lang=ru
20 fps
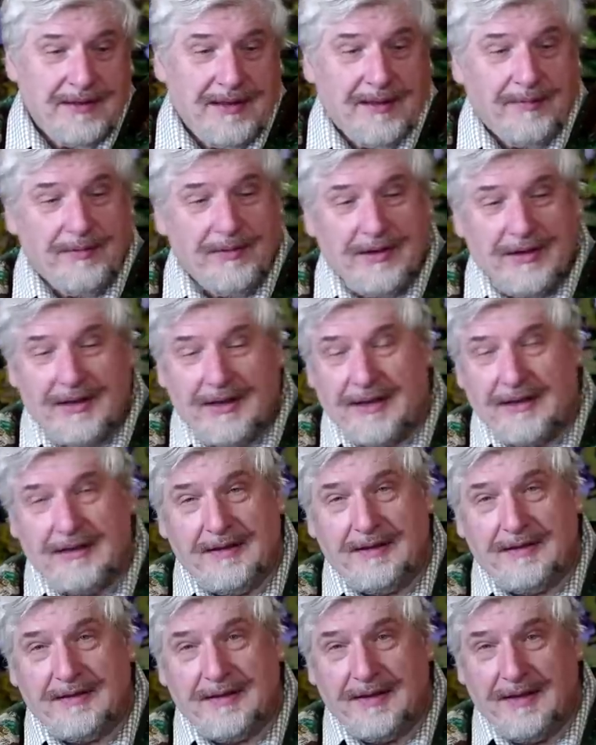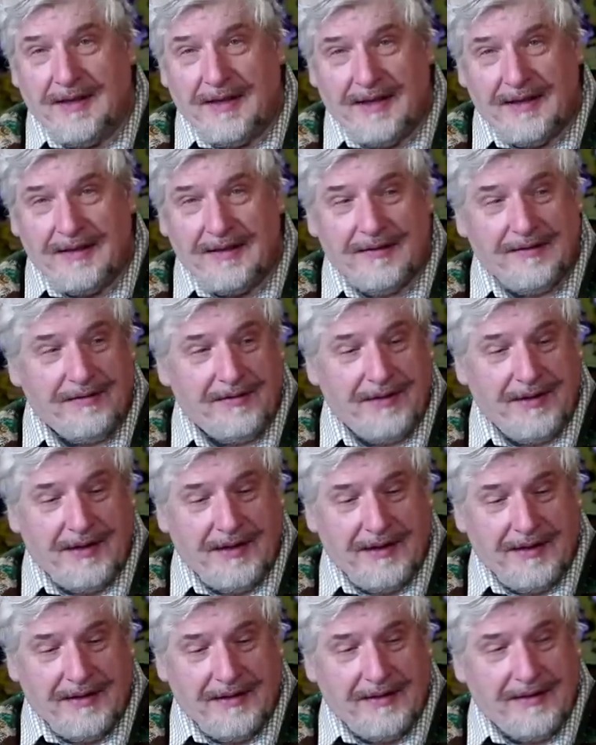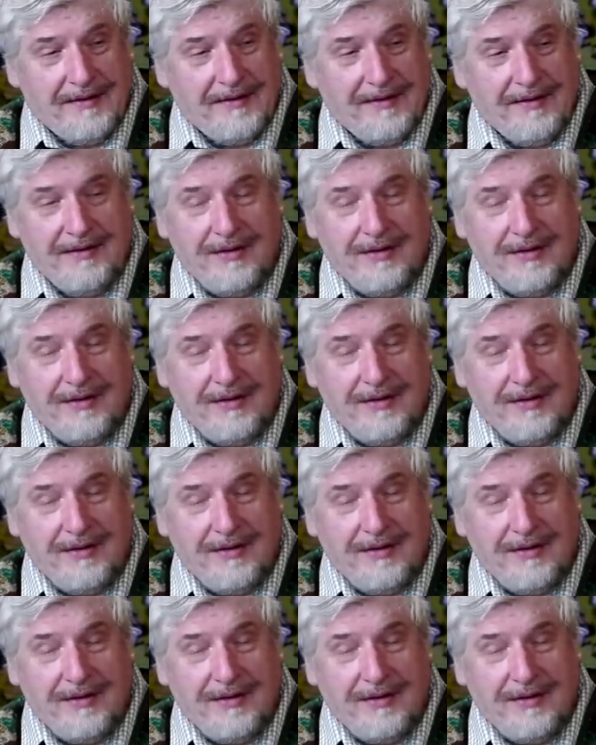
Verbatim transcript: Нам не годится ни этот вариант,